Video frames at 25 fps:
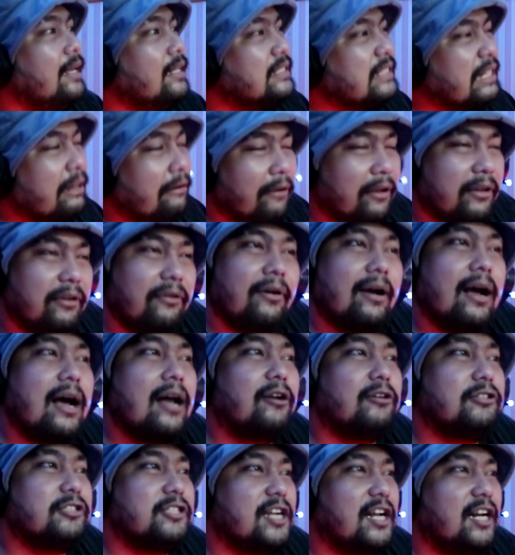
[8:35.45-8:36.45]
cewek juga
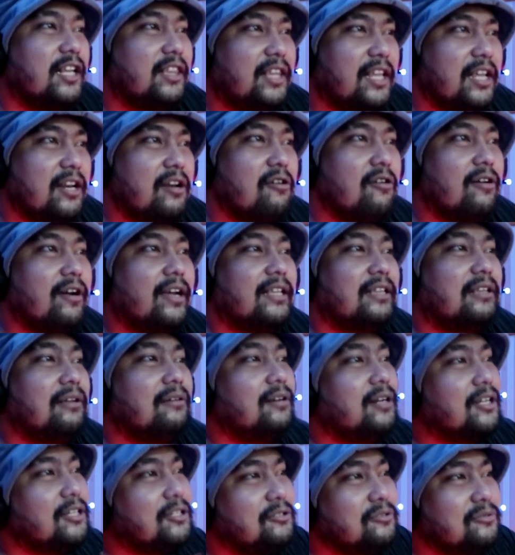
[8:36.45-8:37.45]
harus ngerti dong
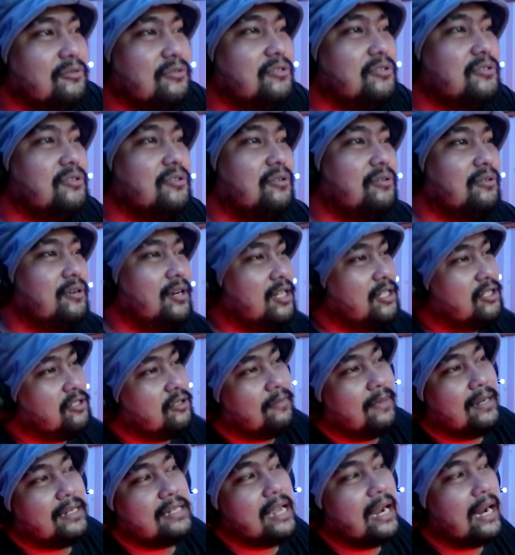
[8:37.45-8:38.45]
kita udah jujur udah
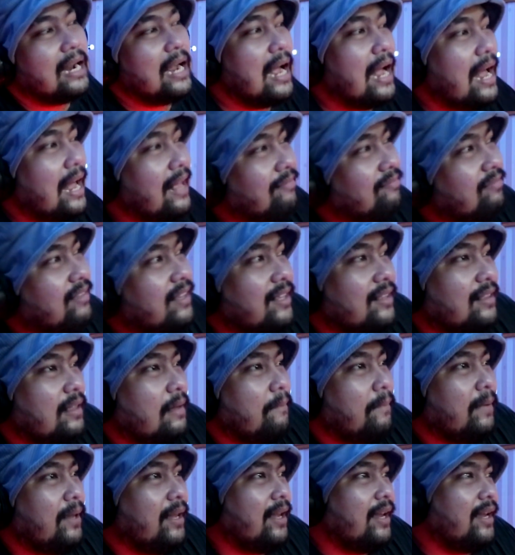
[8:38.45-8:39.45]
coba jaga hati
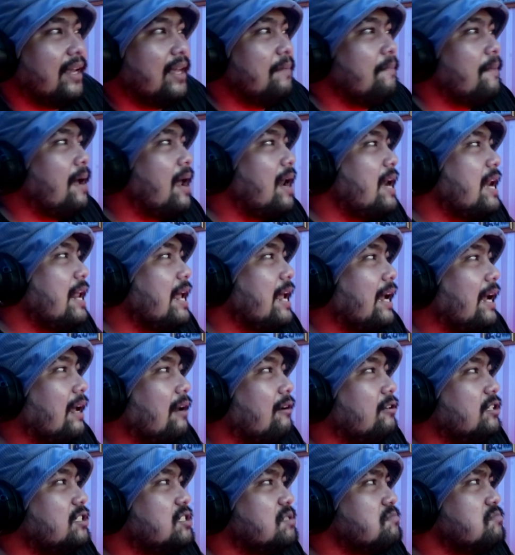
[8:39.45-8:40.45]
tapi ya gimana ya
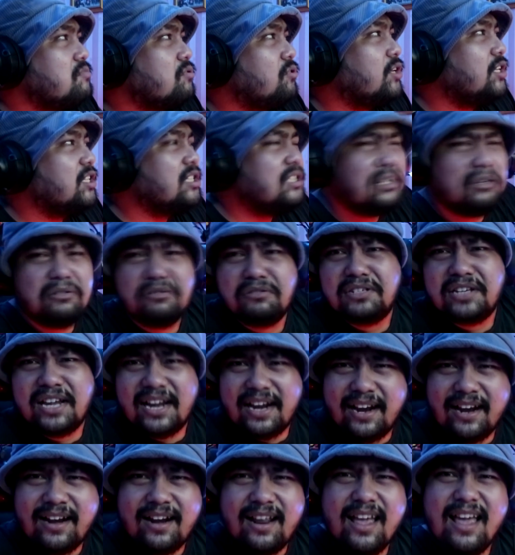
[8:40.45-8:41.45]
kalau dicemburin terus
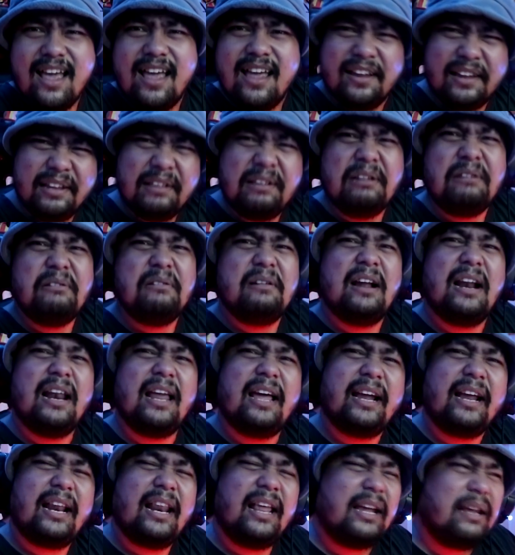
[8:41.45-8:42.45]
ya kan kita juga
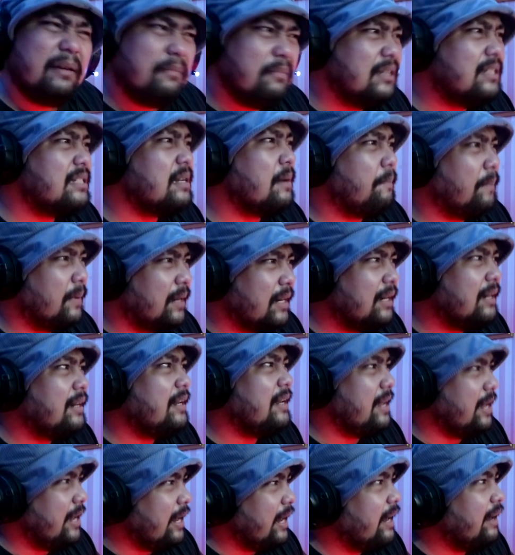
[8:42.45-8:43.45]
laki-laki bisa
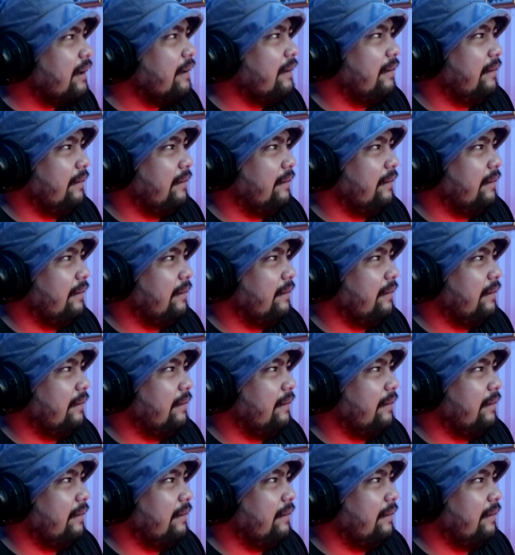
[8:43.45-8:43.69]
pergi